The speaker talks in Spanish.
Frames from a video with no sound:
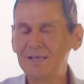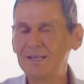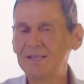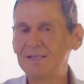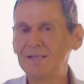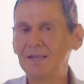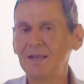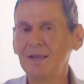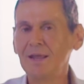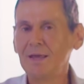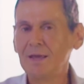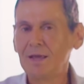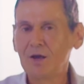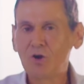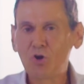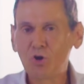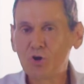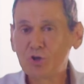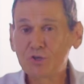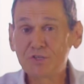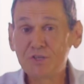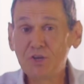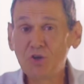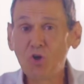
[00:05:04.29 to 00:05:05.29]
el
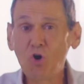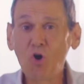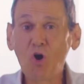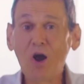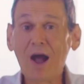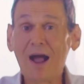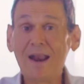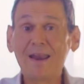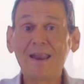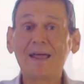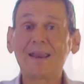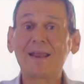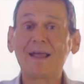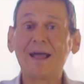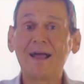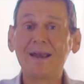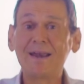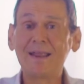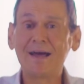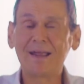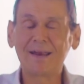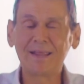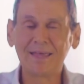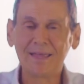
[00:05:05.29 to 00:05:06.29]
conocido
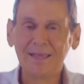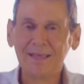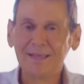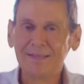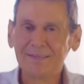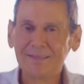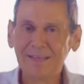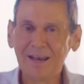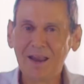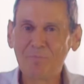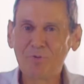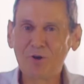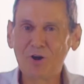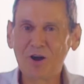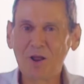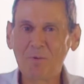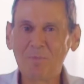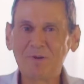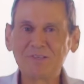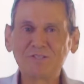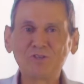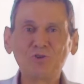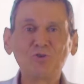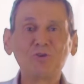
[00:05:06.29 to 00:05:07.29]
ganar-ganar de la
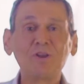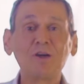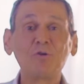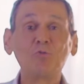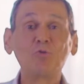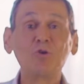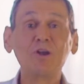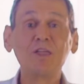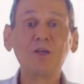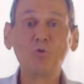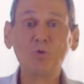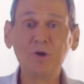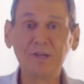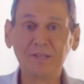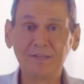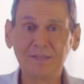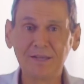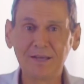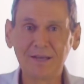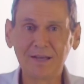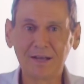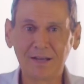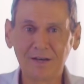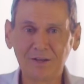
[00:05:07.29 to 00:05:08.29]
programación
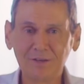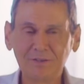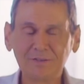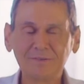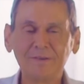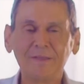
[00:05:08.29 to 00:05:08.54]
neurolingüística.